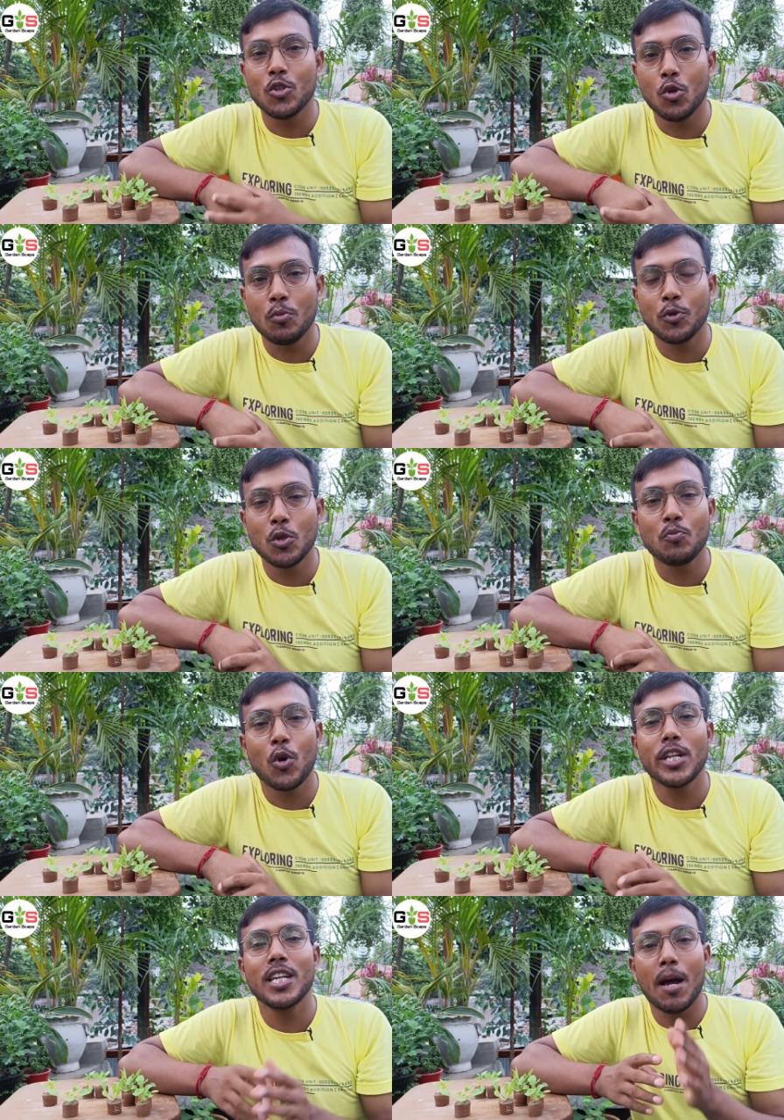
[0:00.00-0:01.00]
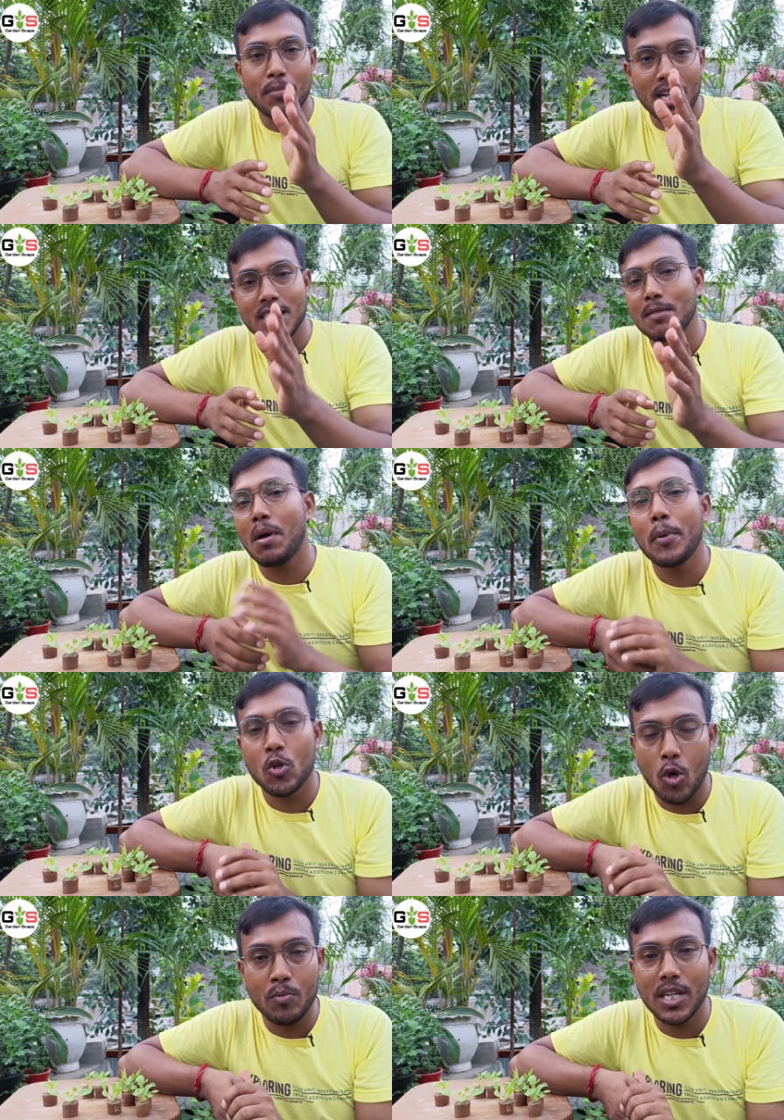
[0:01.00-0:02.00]
করবো প্রথম পটিংয়ে আপনারা যে মাপের
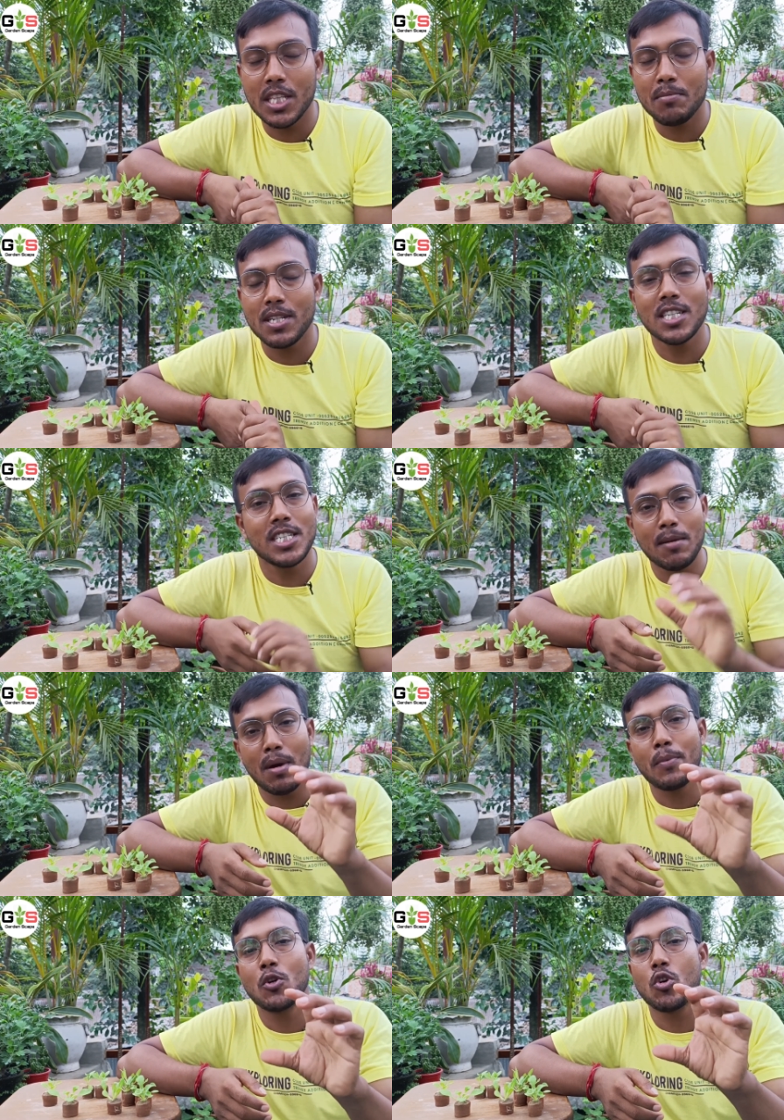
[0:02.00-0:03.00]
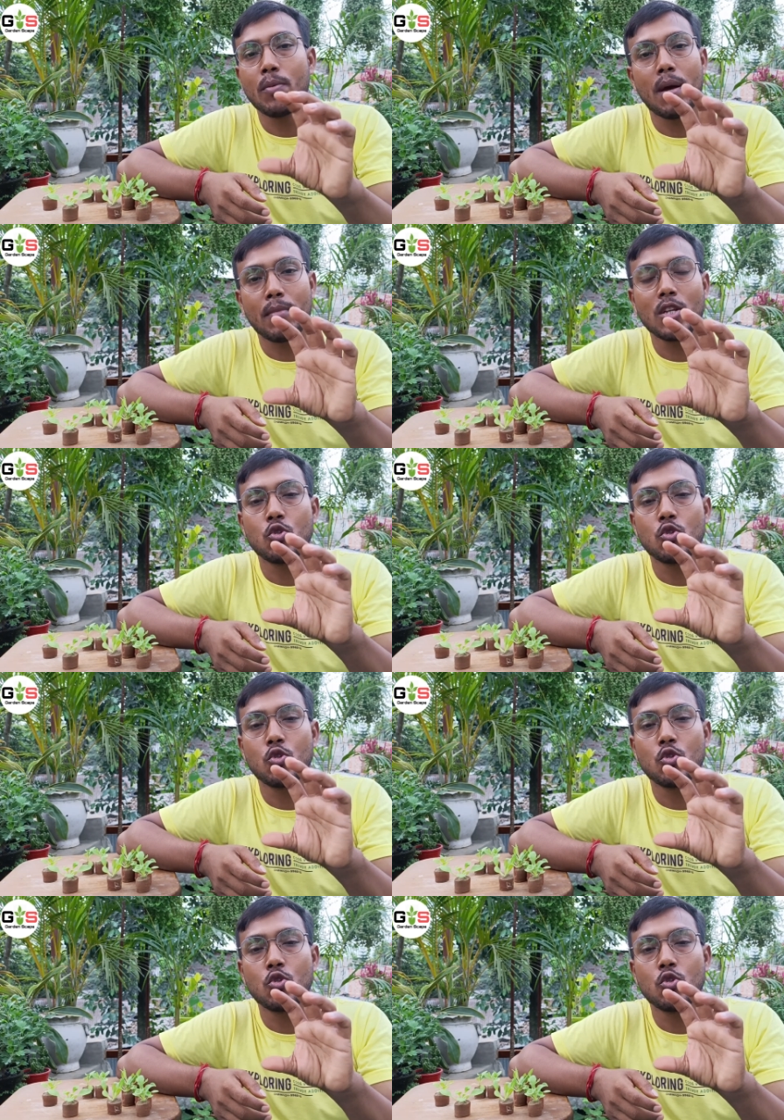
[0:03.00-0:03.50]
টপ দেখতে পাচ্ছেন সেই মাপের টবে আমরা